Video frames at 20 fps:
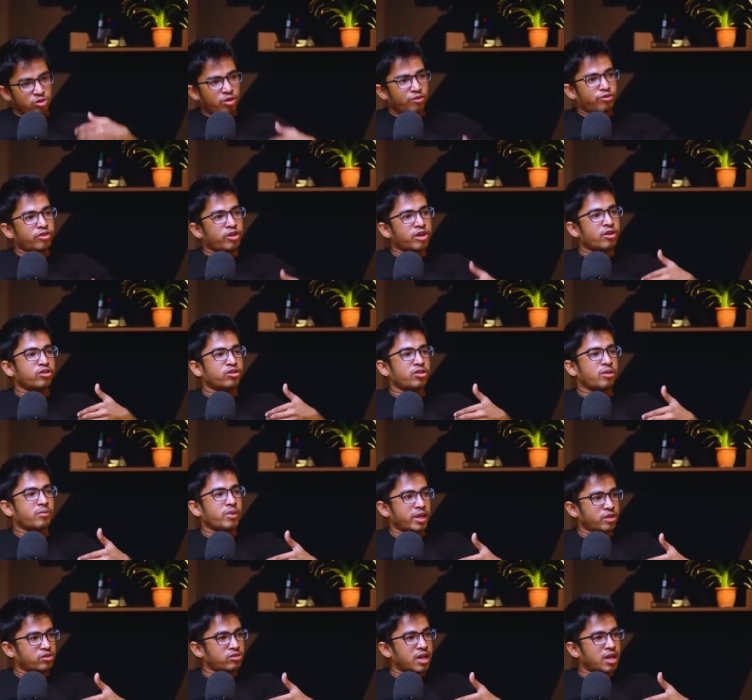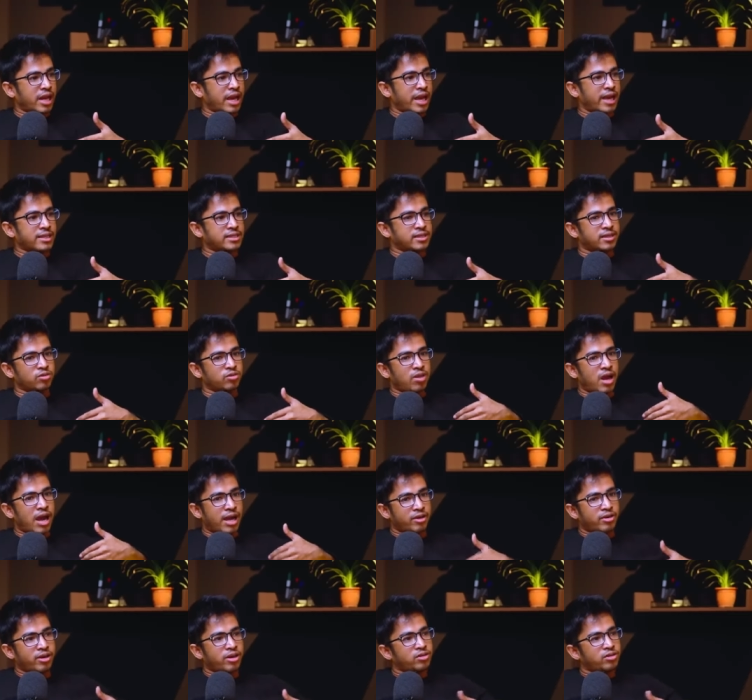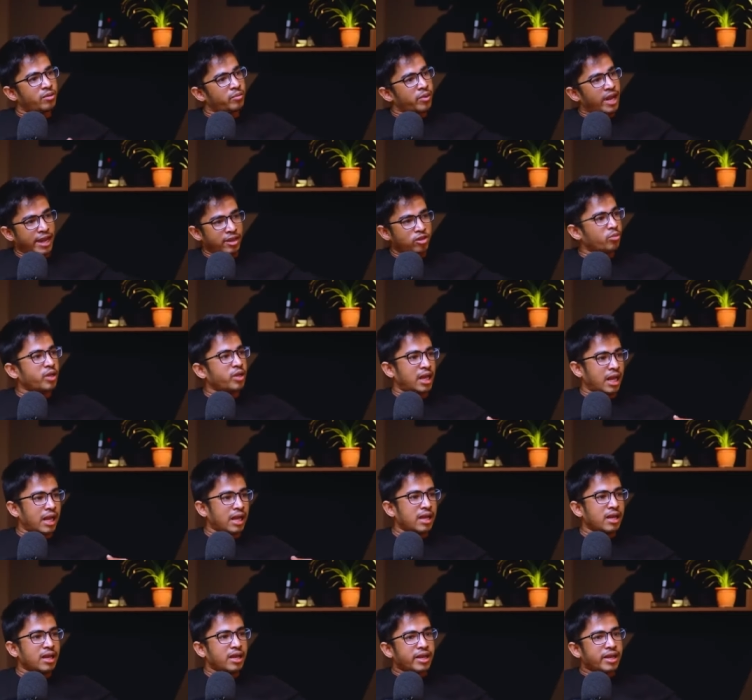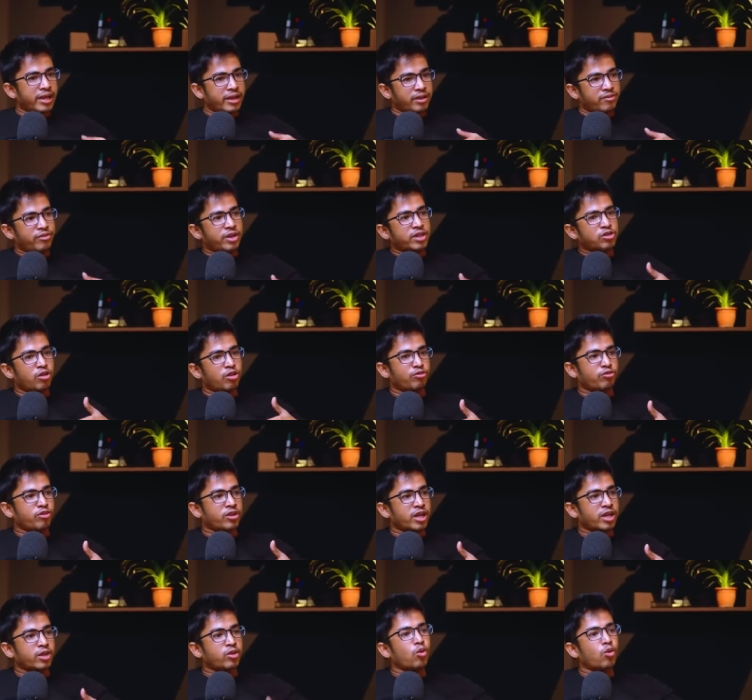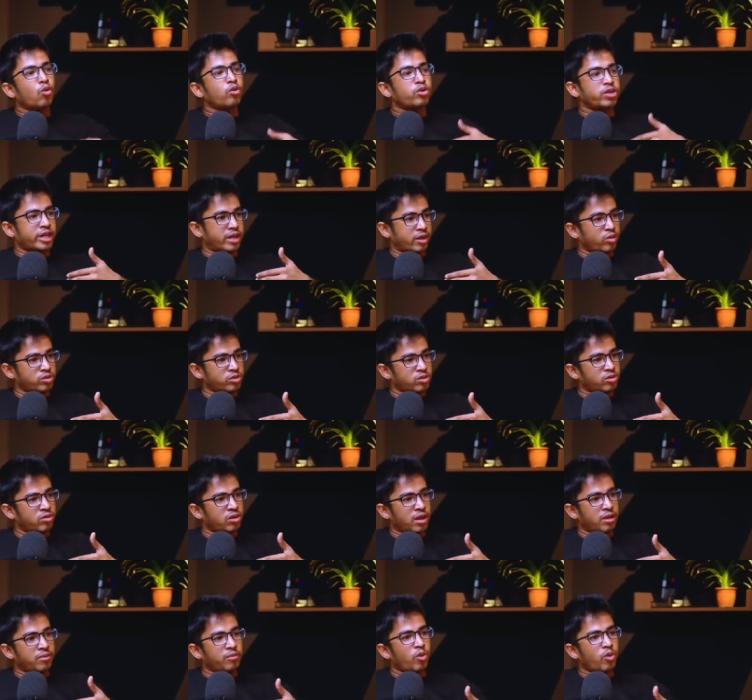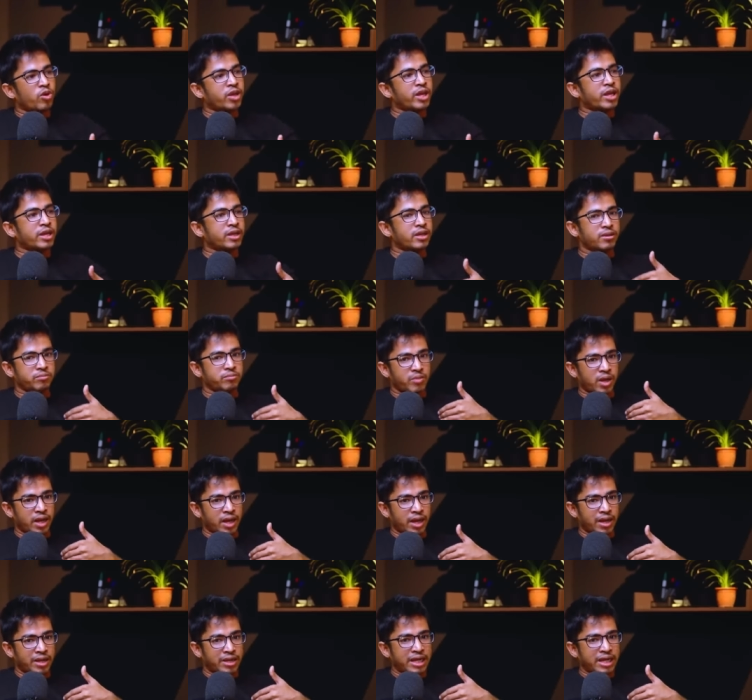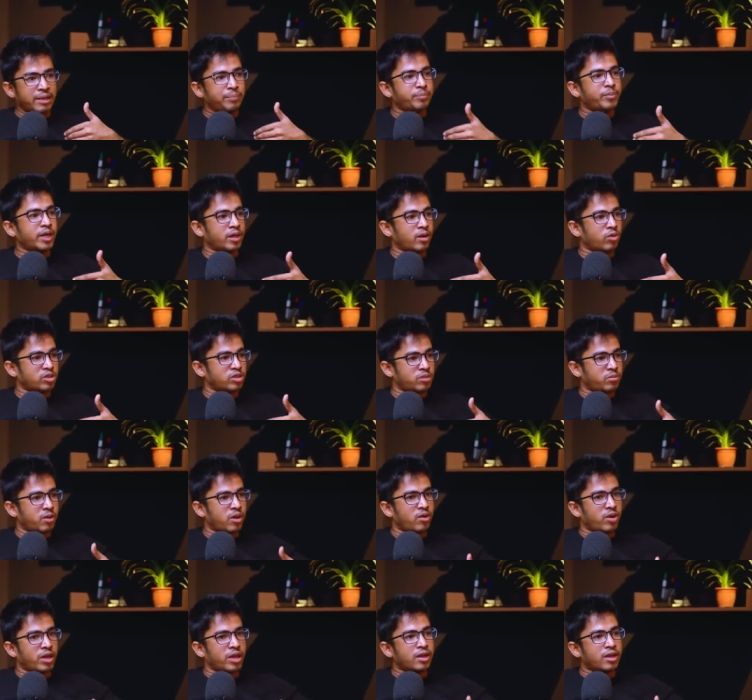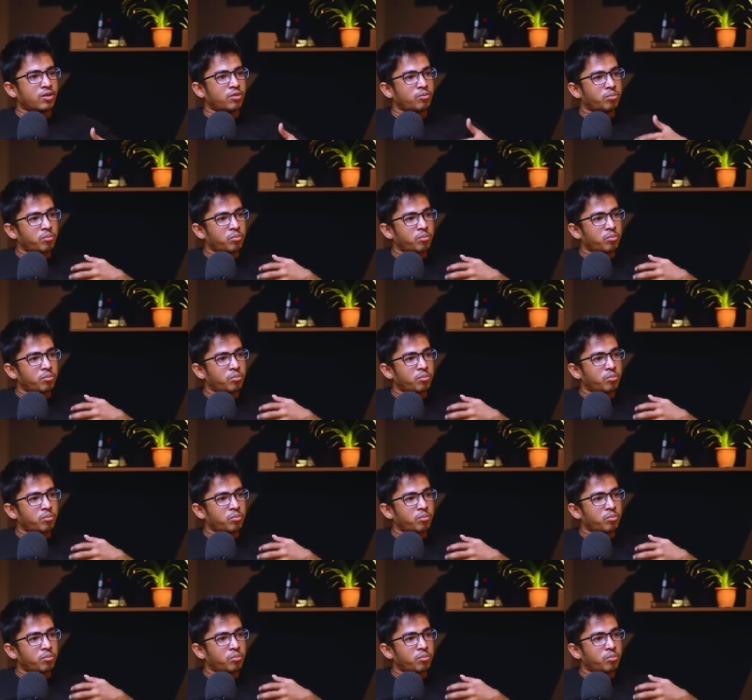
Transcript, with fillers: সফটওয়্যারে হয়তো আমরা কিছুটা আগায় গেছি কিন্তু হার্ডওয়্যারে তো আমরা একদমই না ইনফ্যাক্ট সফটওয়্যারে কোর টেকনোলজিগুলো অনেক মানে ডিপ টেকনোলজি বা অনেক